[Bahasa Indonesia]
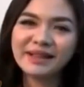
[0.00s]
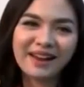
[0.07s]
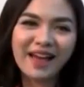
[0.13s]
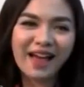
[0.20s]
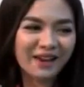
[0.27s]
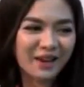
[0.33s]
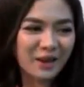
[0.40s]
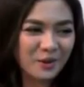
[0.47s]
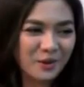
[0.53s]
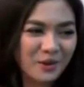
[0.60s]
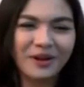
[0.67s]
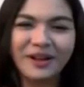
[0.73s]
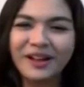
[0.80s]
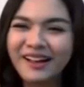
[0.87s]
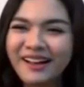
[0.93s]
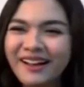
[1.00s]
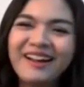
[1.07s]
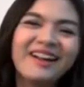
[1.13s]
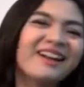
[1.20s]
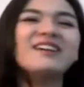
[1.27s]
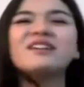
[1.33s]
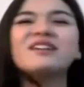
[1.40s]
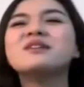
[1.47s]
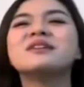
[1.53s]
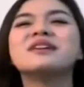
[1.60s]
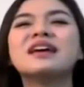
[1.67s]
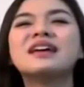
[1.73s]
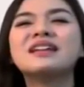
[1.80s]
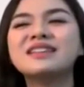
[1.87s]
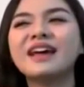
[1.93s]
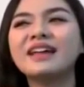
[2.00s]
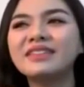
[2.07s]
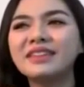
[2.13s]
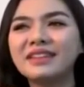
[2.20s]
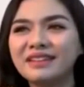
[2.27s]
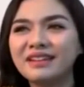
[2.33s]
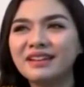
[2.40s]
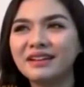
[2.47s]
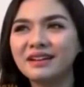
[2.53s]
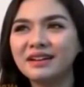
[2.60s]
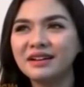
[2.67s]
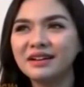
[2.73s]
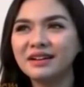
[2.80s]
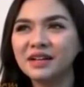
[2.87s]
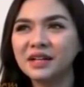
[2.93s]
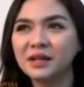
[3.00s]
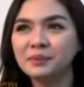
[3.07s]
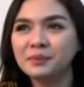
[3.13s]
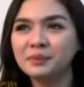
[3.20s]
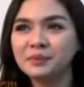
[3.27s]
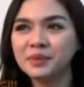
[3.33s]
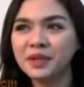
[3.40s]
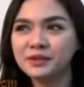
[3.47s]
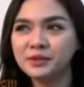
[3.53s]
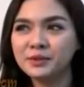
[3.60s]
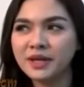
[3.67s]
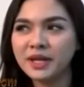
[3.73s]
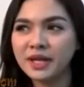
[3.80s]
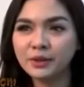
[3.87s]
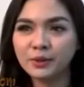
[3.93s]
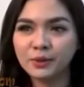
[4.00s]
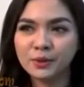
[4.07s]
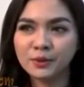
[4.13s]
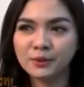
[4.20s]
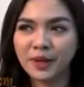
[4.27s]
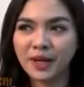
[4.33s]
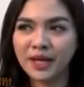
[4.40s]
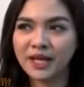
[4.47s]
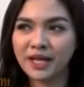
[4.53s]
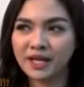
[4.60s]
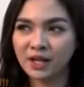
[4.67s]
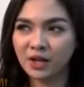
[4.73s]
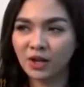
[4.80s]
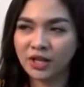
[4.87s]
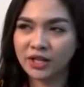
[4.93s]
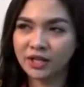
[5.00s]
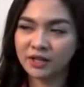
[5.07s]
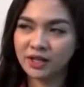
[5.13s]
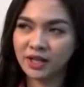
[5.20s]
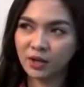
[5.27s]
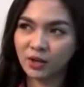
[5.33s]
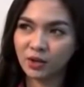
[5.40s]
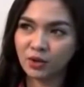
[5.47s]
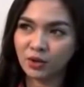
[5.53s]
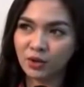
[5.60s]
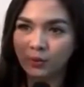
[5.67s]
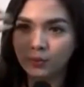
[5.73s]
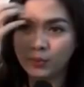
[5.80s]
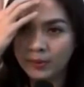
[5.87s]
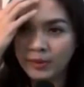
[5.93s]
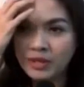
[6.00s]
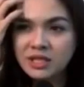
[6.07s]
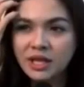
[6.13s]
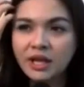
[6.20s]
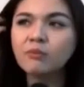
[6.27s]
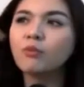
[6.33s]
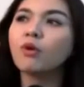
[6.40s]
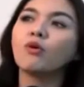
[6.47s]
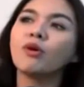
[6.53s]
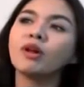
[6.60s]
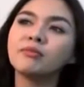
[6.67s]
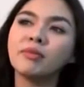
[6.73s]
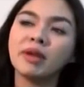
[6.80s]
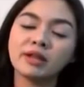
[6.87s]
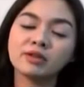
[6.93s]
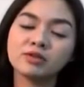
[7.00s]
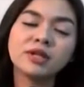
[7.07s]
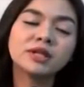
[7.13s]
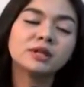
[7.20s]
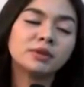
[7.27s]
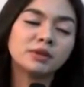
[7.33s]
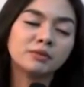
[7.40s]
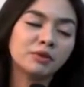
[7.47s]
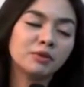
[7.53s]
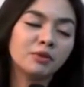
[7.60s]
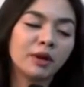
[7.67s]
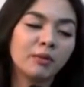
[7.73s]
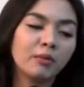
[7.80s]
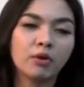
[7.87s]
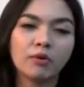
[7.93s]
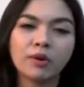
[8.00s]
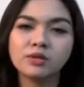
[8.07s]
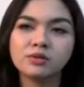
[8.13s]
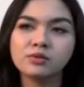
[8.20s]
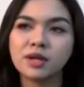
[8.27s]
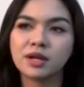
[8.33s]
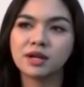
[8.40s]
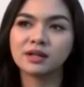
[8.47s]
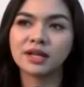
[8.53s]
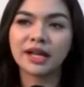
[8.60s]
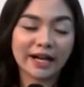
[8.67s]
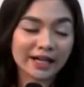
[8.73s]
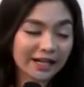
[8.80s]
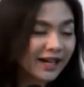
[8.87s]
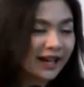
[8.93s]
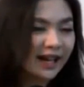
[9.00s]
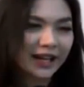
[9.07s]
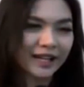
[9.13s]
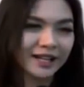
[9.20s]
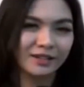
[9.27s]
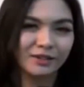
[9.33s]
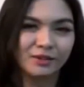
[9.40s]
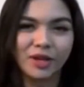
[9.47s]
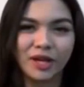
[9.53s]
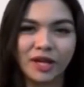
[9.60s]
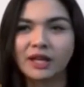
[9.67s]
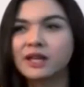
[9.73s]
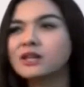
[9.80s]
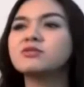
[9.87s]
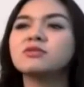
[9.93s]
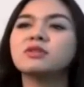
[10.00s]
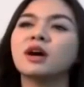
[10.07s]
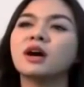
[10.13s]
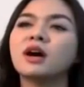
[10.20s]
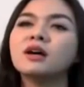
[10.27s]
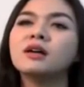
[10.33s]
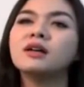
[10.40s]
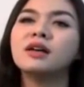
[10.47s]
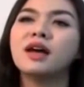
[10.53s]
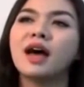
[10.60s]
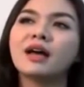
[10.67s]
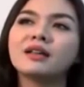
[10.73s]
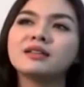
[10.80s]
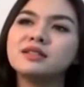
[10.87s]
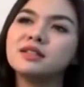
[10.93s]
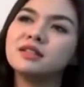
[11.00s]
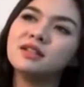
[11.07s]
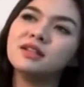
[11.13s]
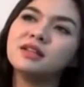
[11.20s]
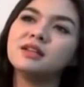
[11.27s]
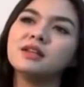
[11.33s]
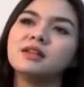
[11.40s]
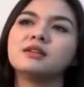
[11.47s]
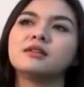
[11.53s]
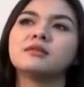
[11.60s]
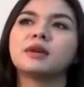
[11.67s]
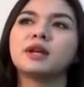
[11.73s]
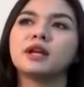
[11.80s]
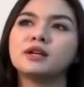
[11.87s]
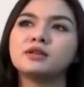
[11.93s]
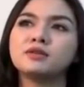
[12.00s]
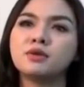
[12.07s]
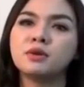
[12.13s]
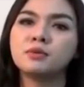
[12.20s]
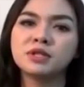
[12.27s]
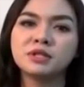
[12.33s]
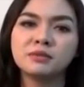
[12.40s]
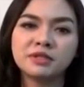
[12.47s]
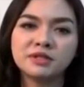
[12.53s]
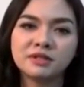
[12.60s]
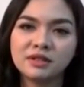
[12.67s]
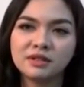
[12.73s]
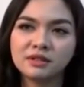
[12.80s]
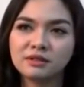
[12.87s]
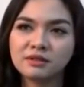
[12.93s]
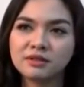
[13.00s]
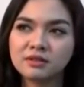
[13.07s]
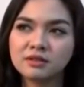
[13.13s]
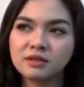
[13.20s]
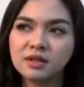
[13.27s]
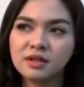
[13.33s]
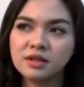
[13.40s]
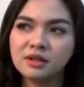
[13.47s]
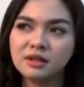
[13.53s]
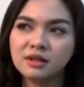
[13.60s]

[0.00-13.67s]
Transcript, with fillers: cantik lah adekku cantik um, ya cuman ya itu makanya kalau adik kalau memang sekarang polwan banyak juga teman-temanku yang polwan juga keren-keren gitu gayanya juga asik mereka juga bersih-bersih terus